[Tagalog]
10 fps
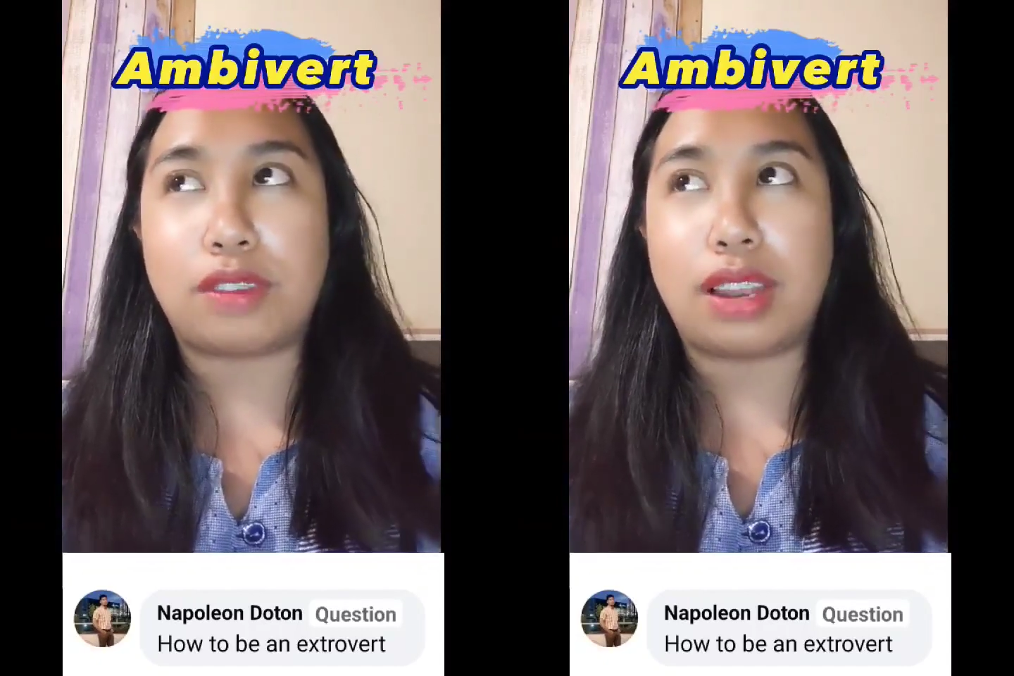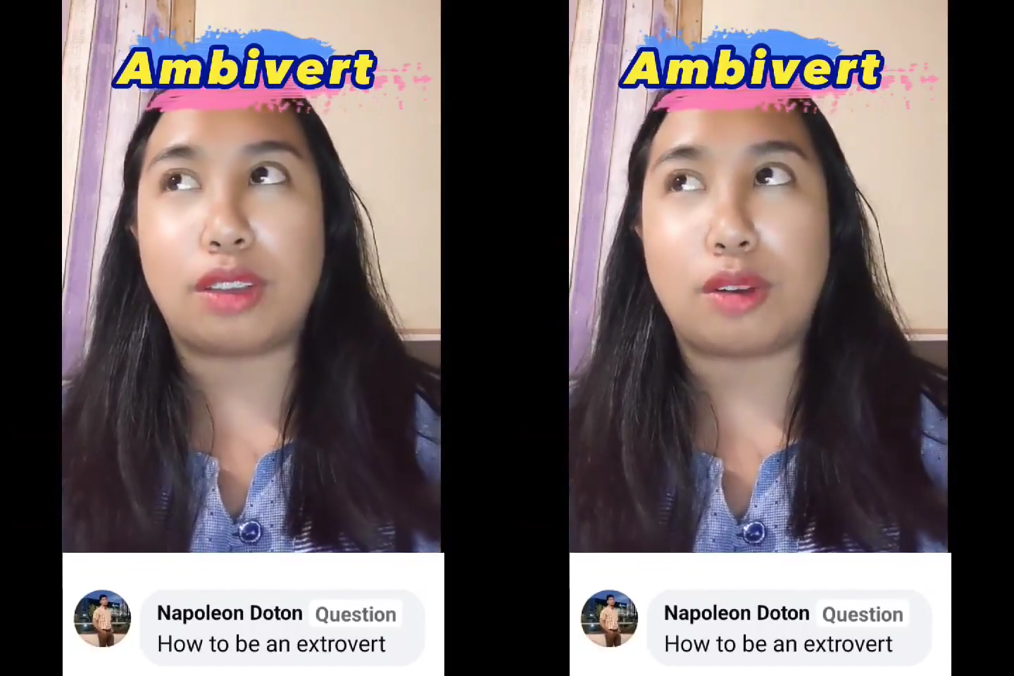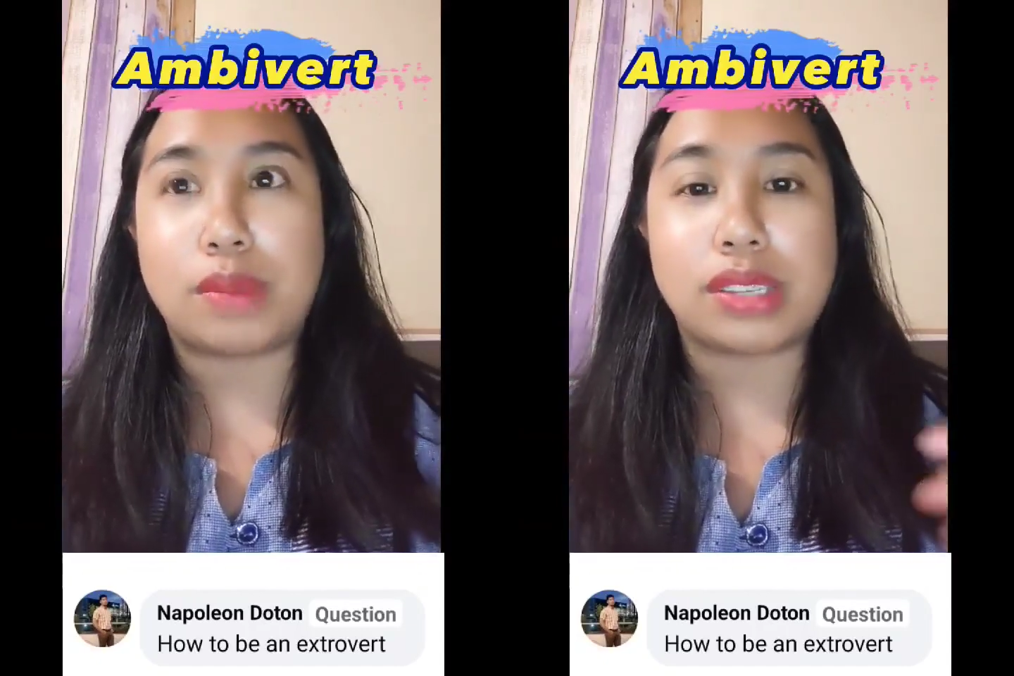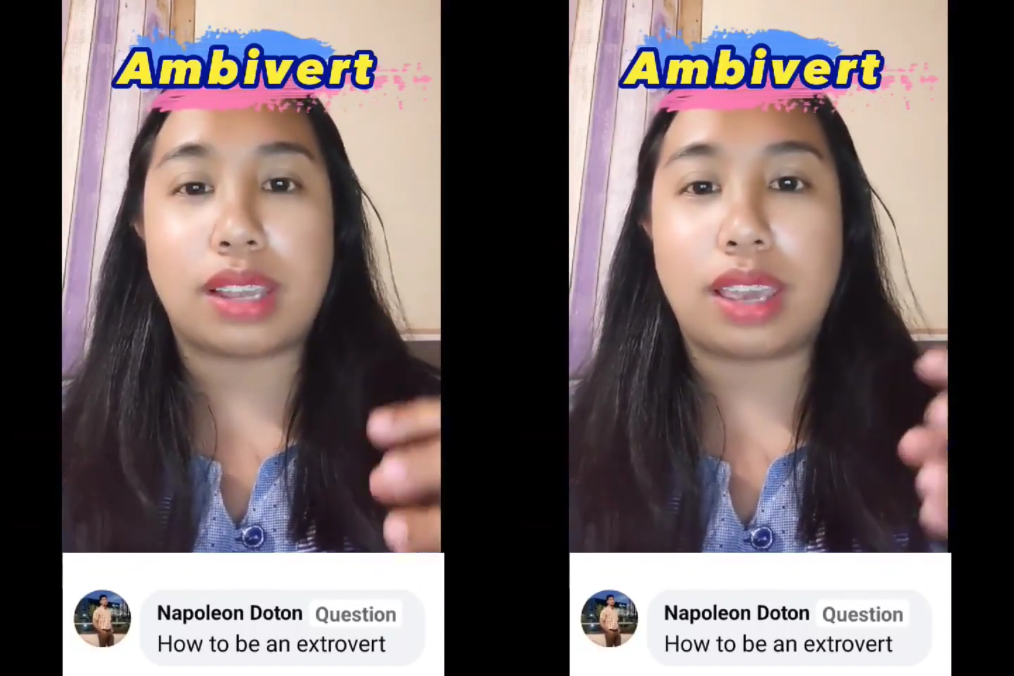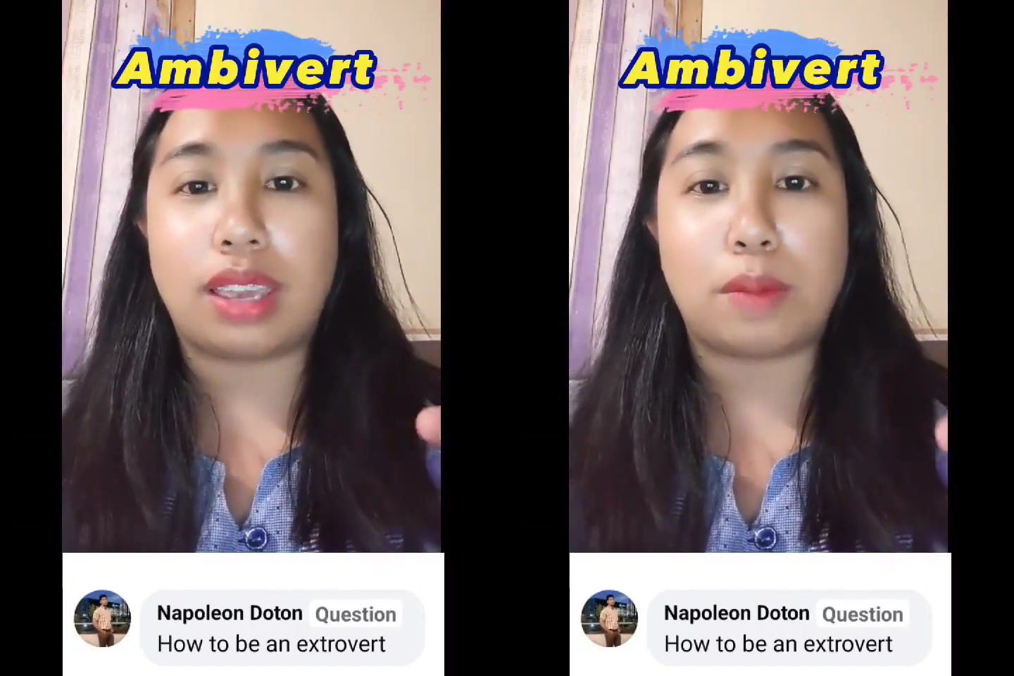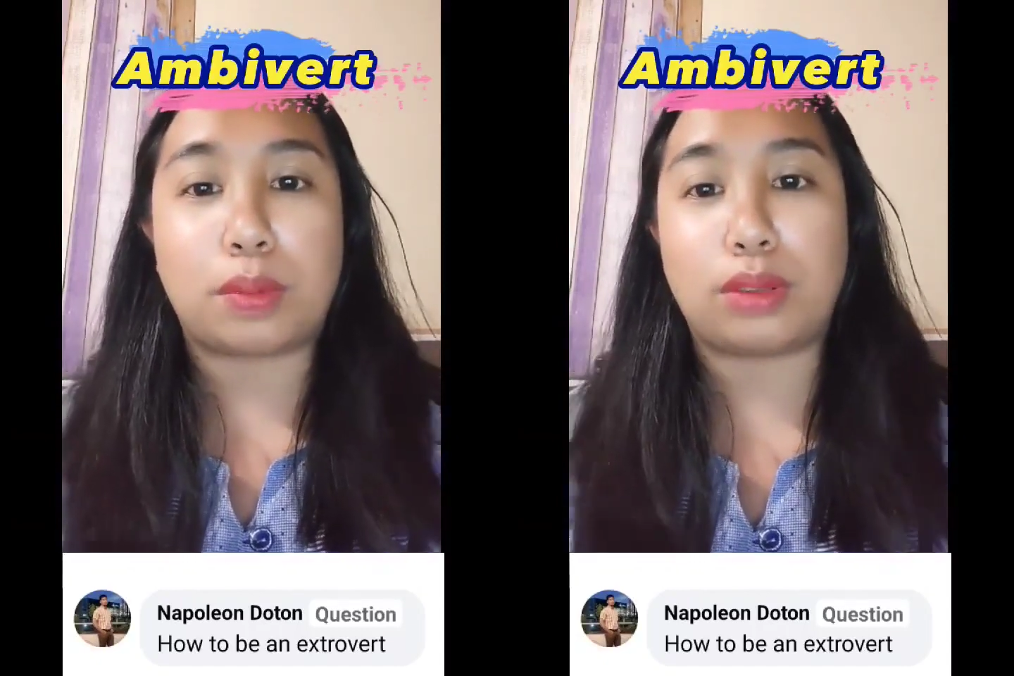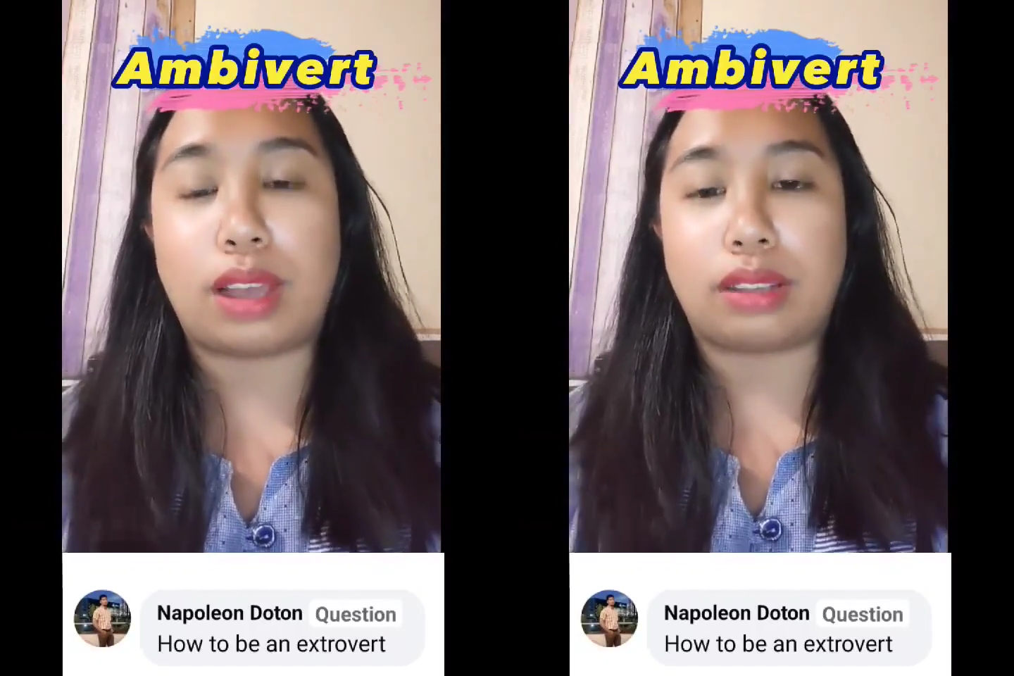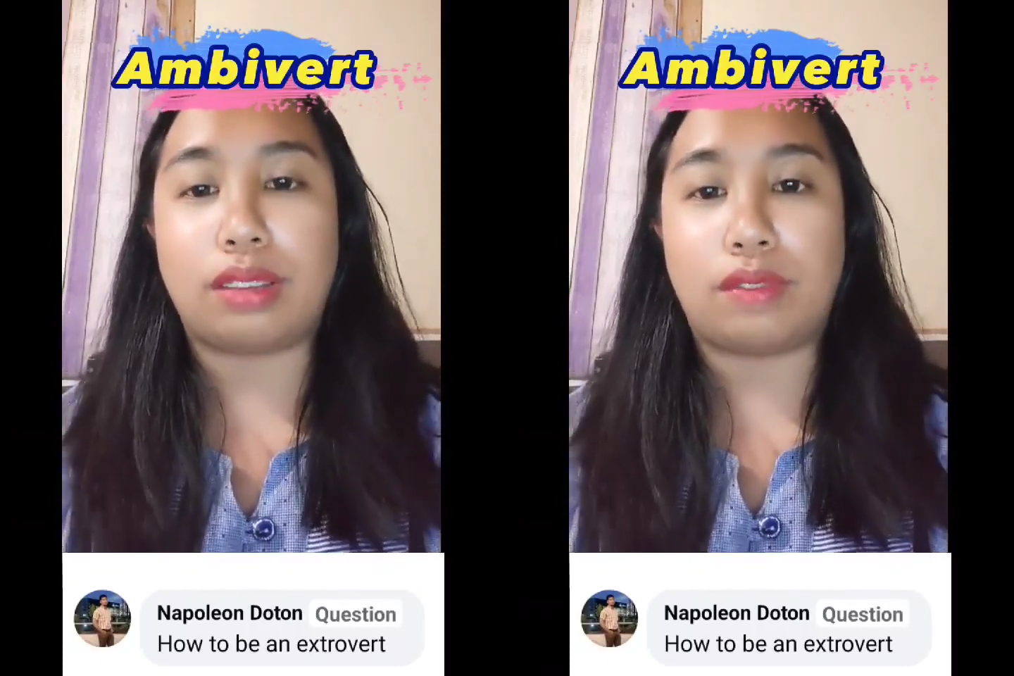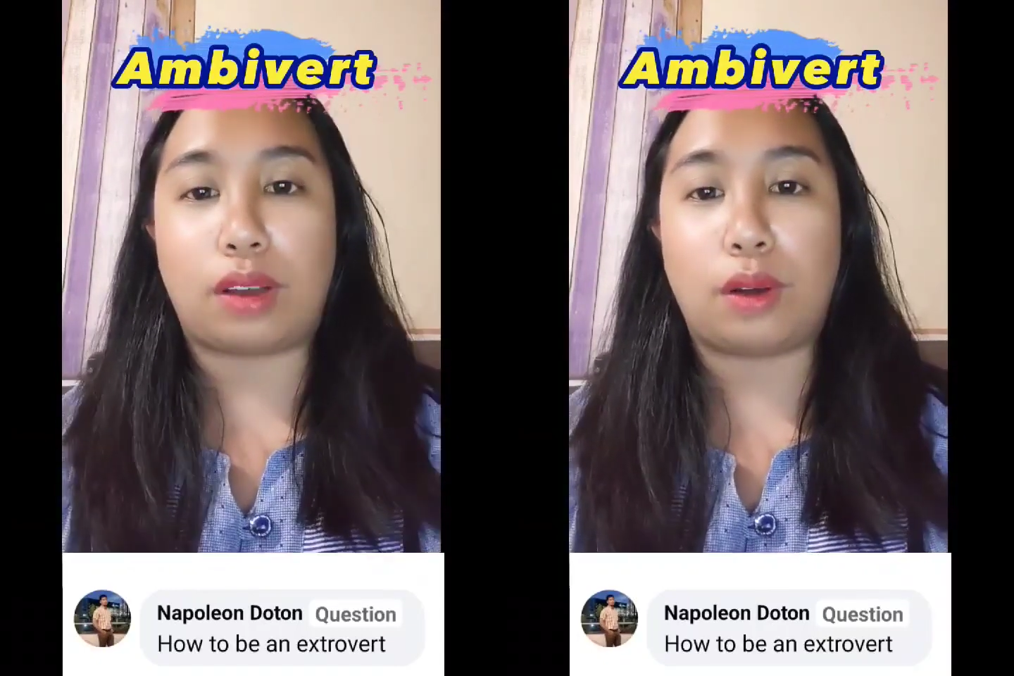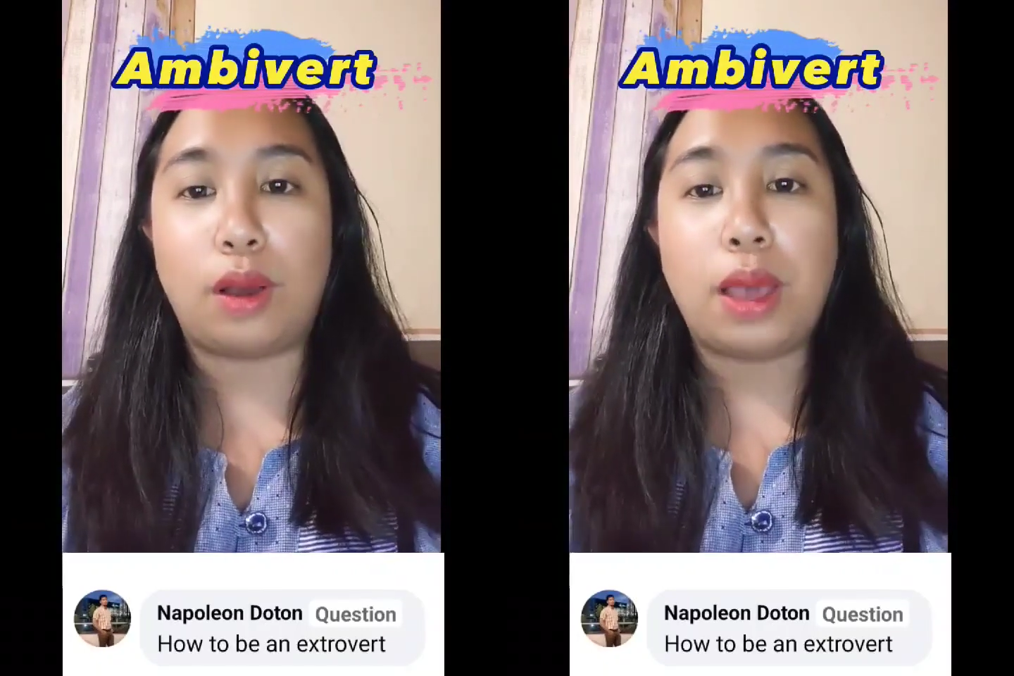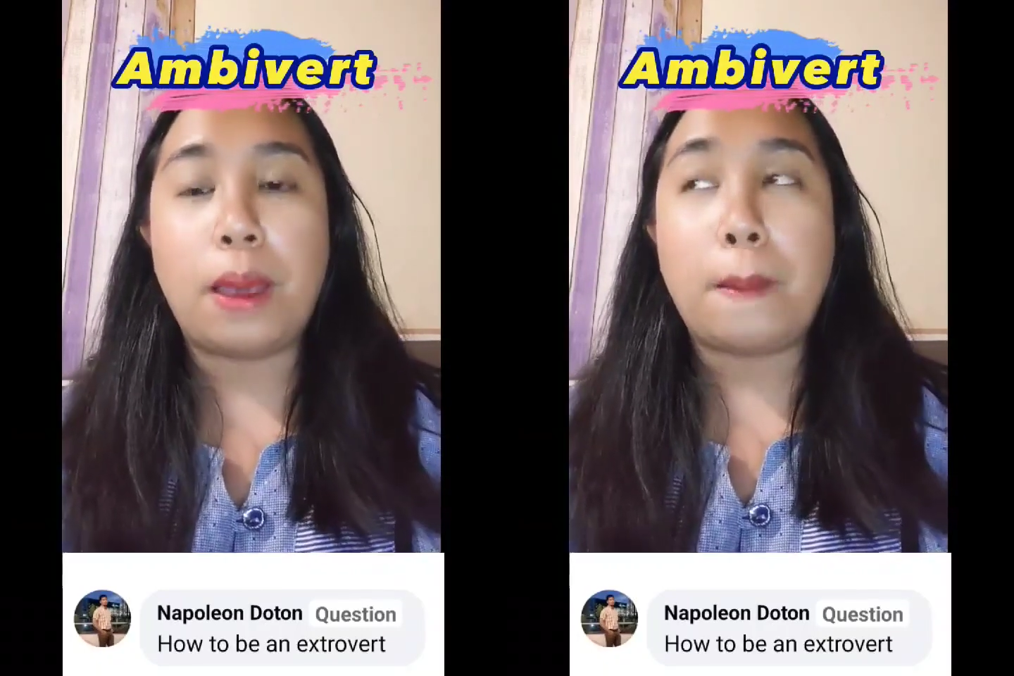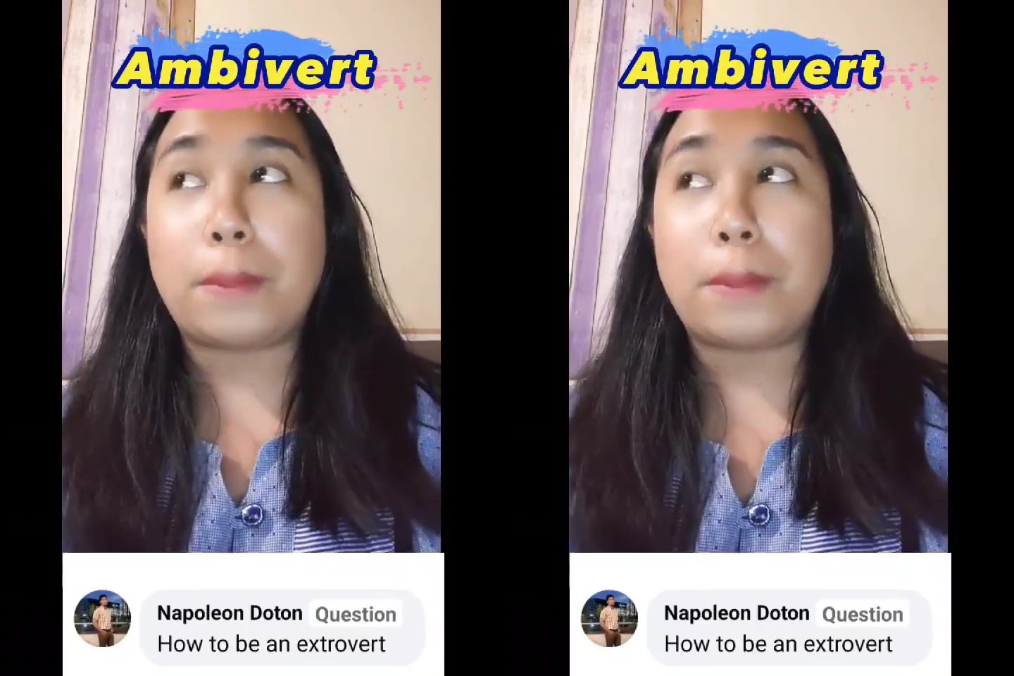feeling ko mas nagiging productive ako.